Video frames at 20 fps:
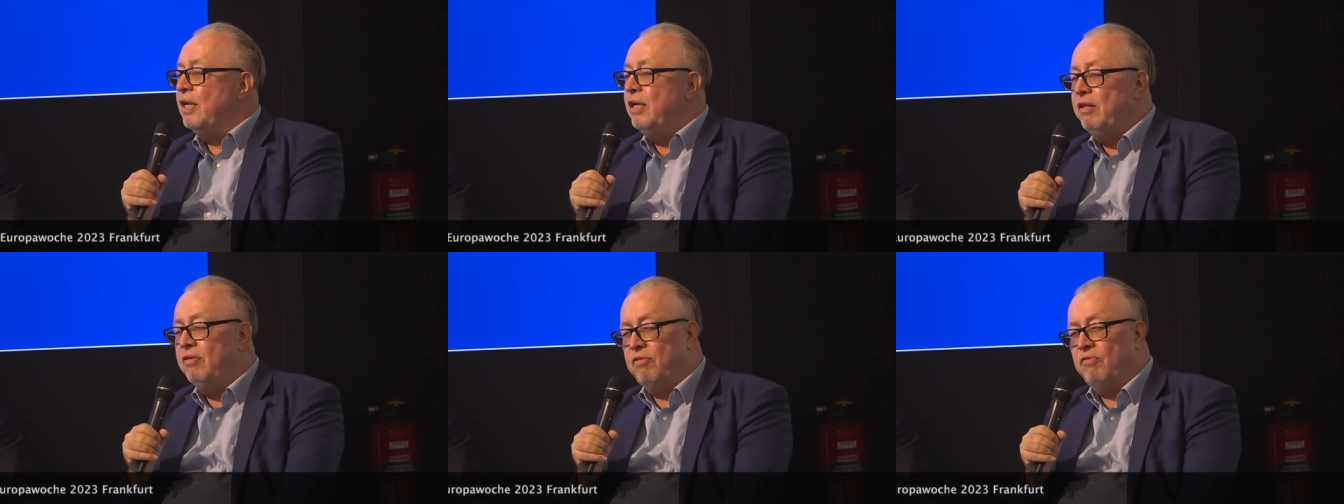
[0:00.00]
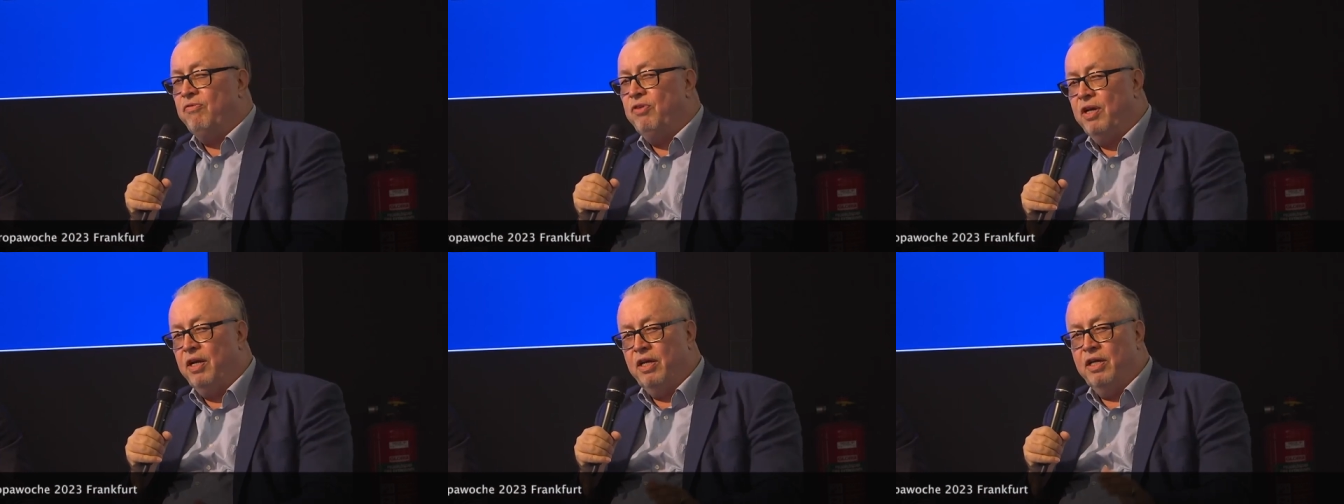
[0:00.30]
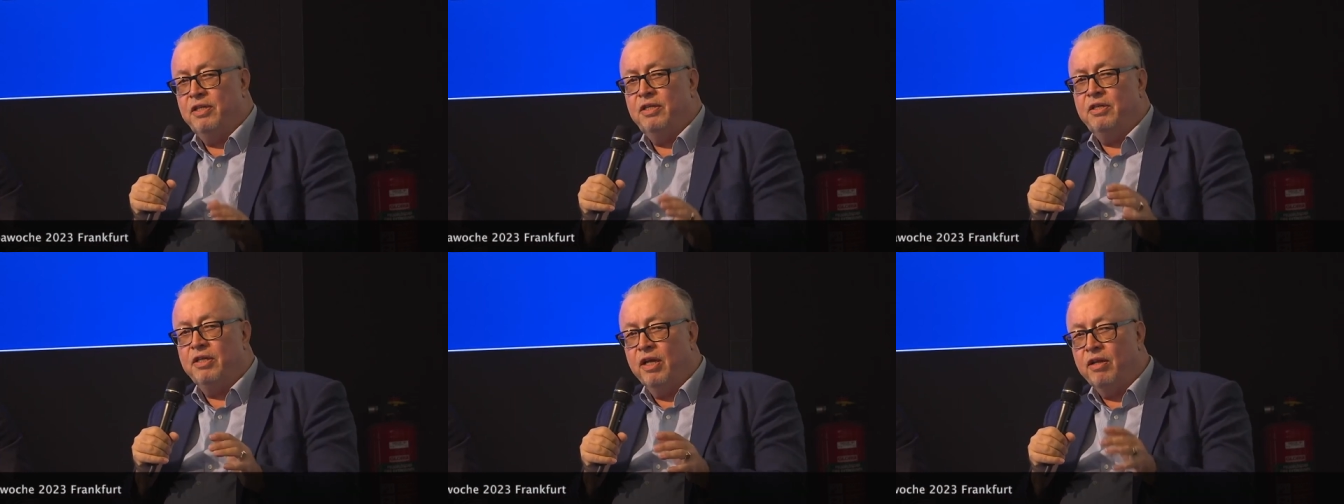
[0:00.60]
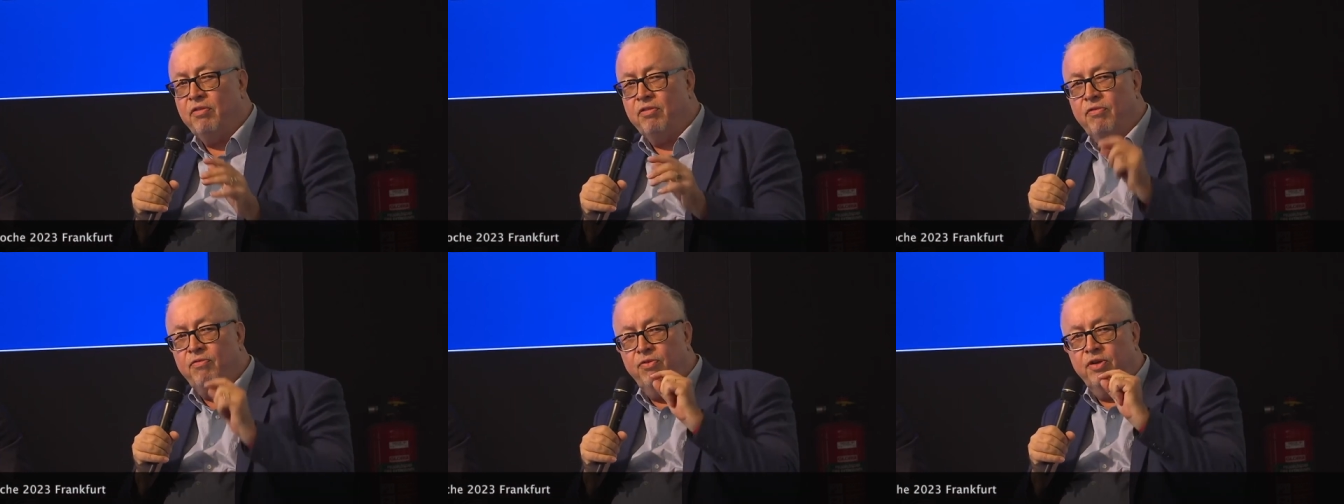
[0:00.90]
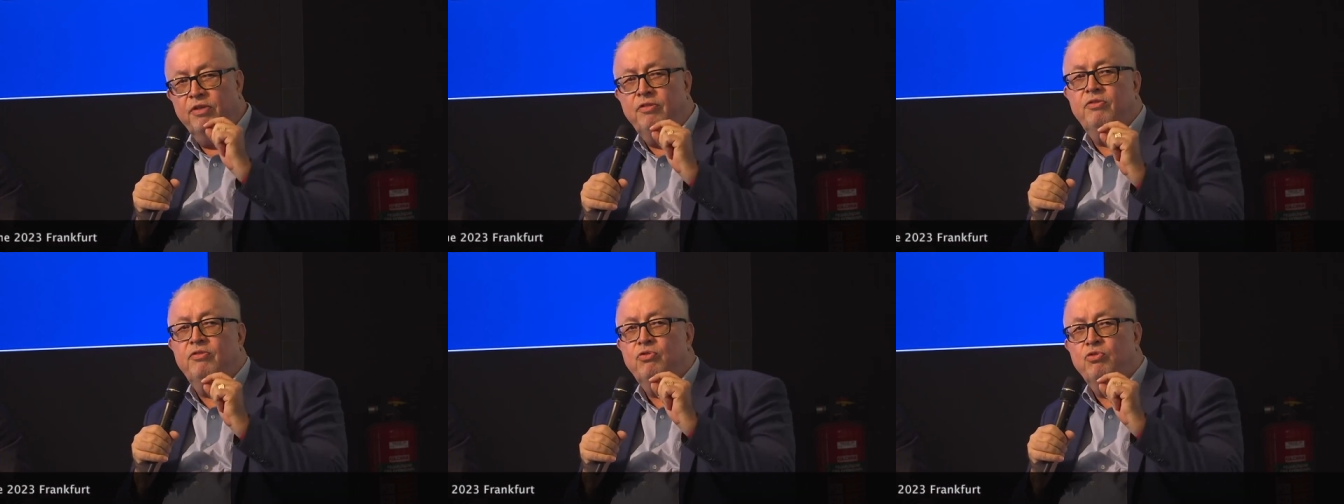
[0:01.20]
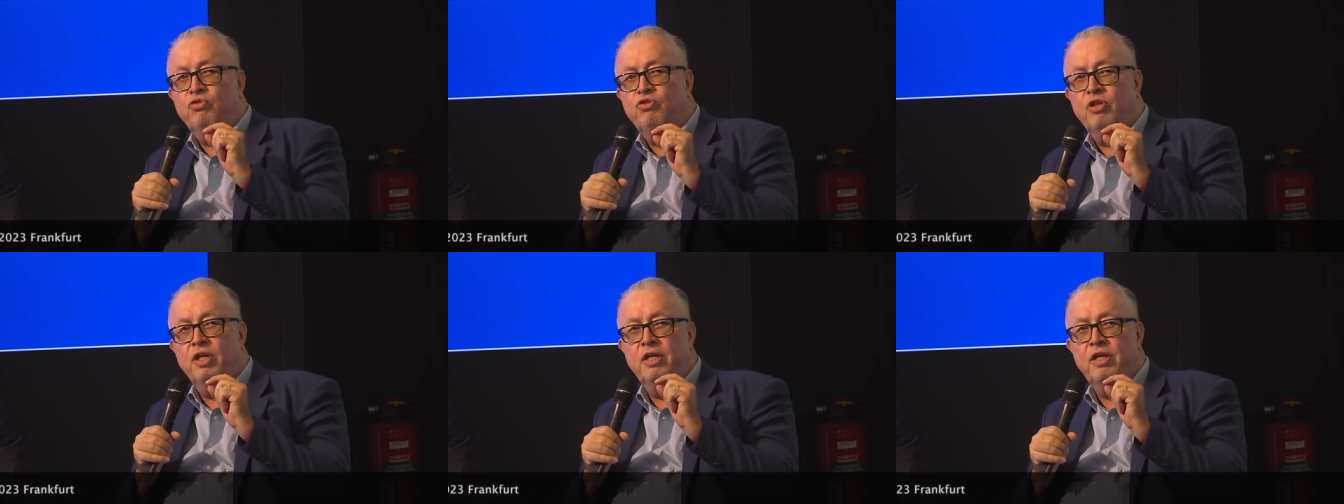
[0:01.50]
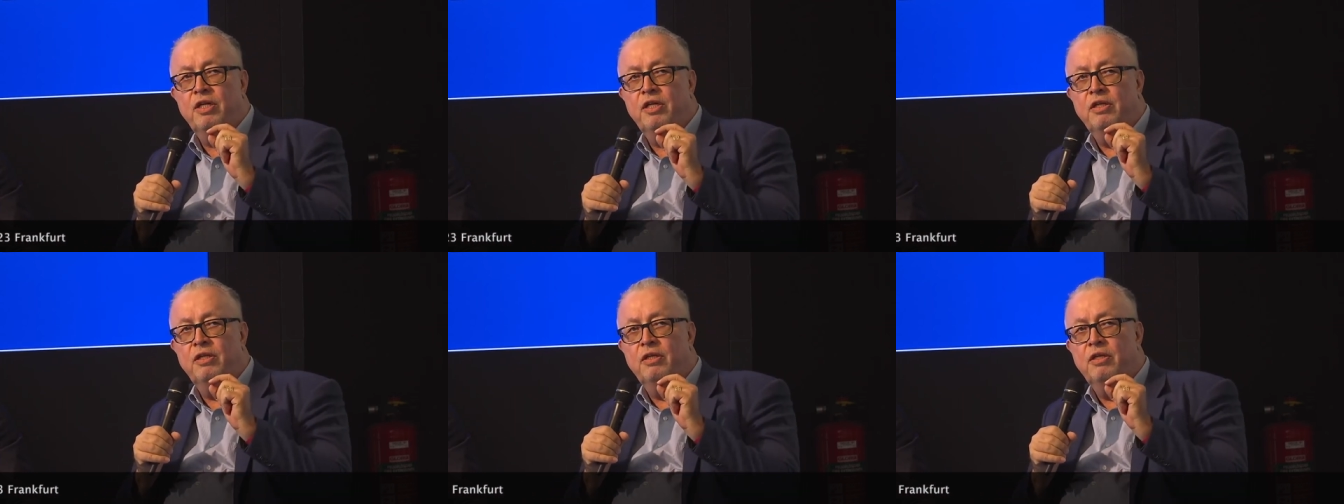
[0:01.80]
äh, ist vielleicht jetzt
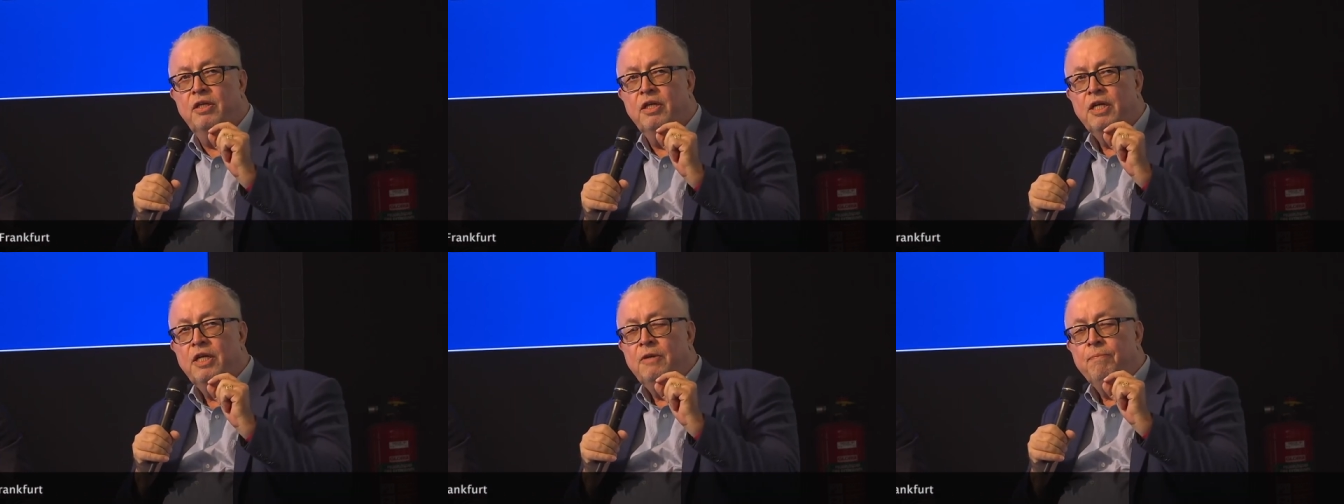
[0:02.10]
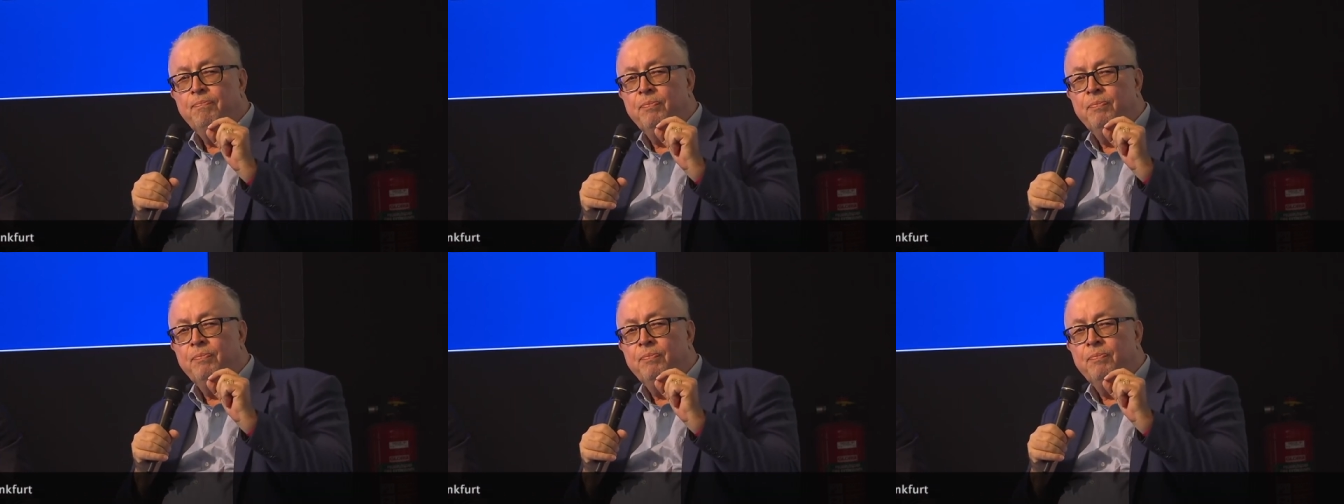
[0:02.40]
festzustellen,